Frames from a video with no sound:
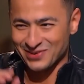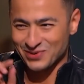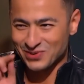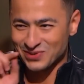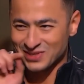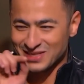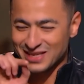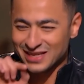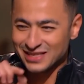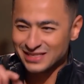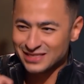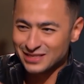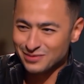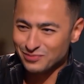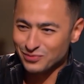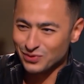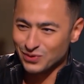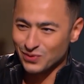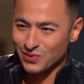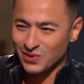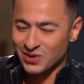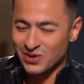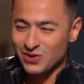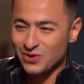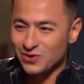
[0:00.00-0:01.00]
كنت أنزل
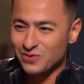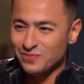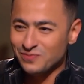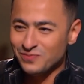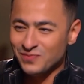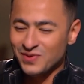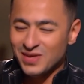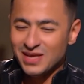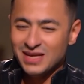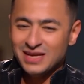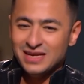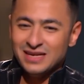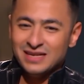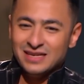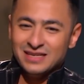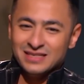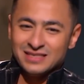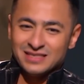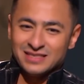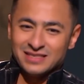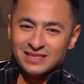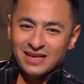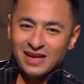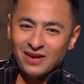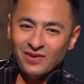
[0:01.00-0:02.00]
من وراهم
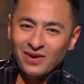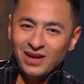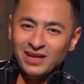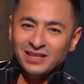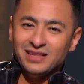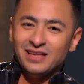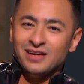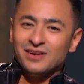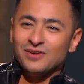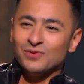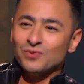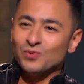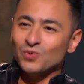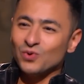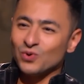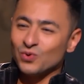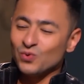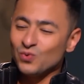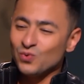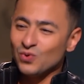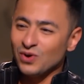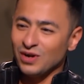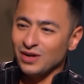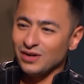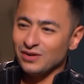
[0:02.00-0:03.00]
الساعه واحدة
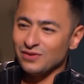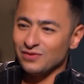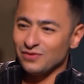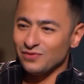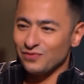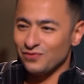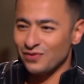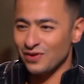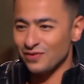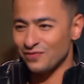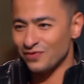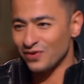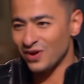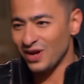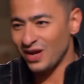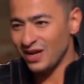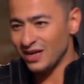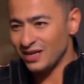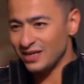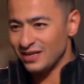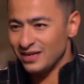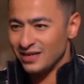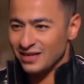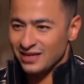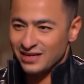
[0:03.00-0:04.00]
واروح الافراح
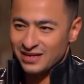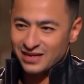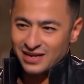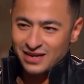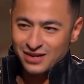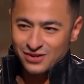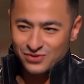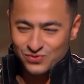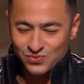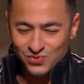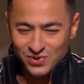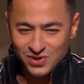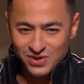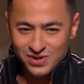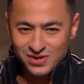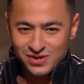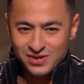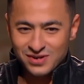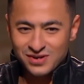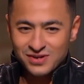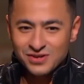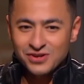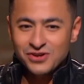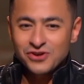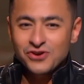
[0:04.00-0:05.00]
اللي كانت
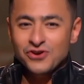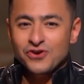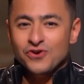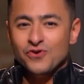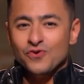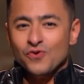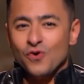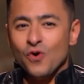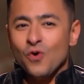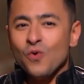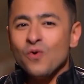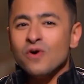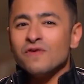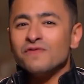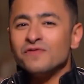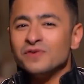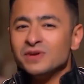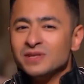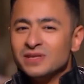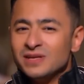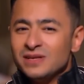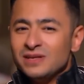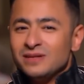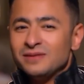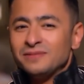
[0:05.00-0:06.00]
ورانا إمم. هو
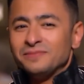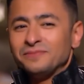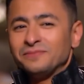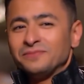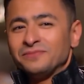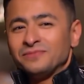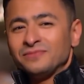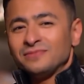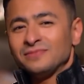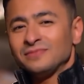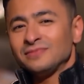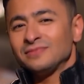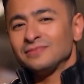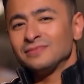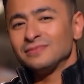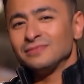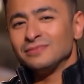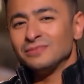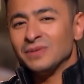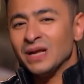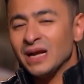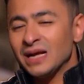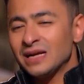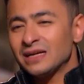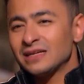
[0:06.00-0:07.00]
فضل
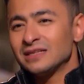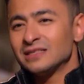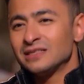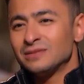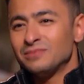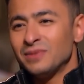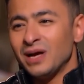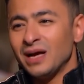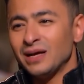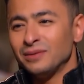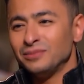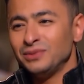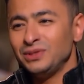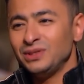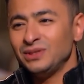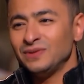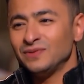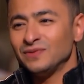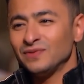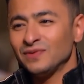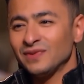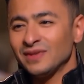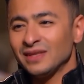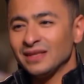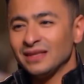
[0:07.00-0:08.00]
مركز مع
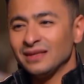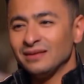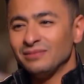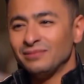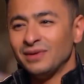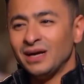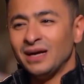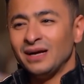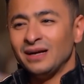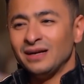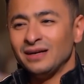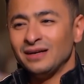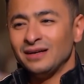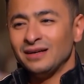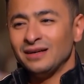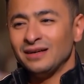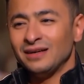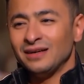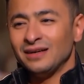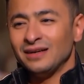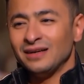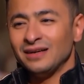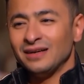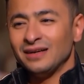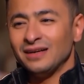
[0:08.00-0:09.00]
مين
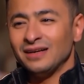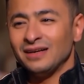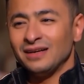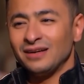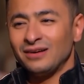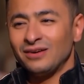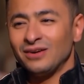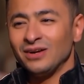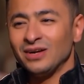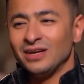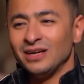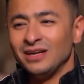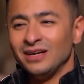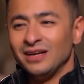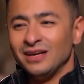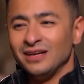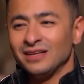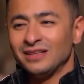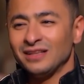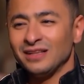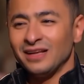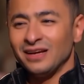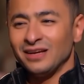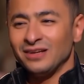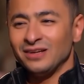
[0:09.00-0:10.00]
مع الراجل اللي
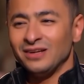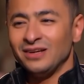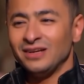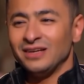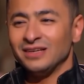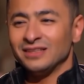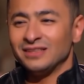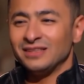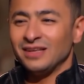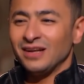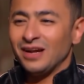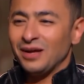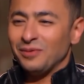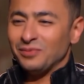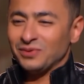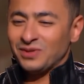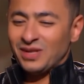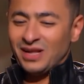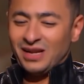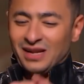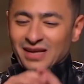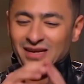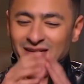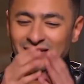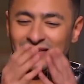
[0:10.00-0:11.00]
هيطلع ينقط راح
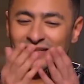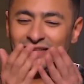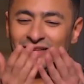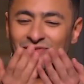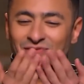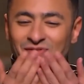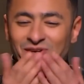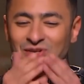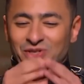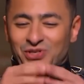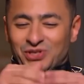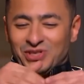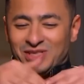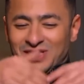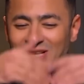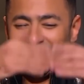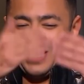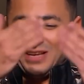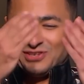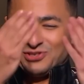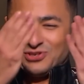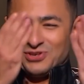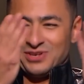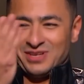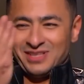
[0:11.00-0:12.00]
مطلع كده فرشه
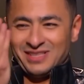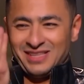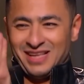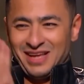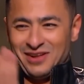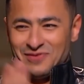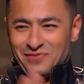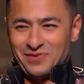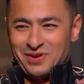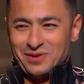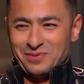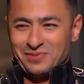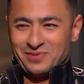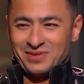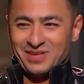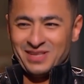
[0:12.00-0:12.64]
العشرات دي عارفه لما